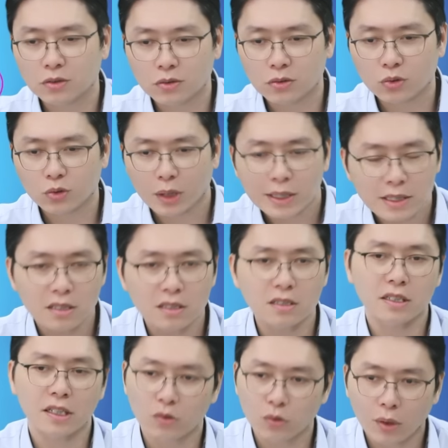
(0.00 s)
赚四
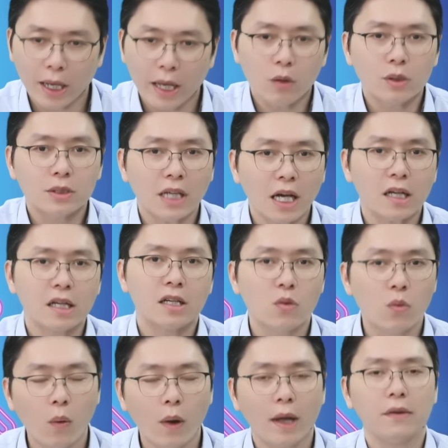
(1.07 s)
千多，来回差了一万。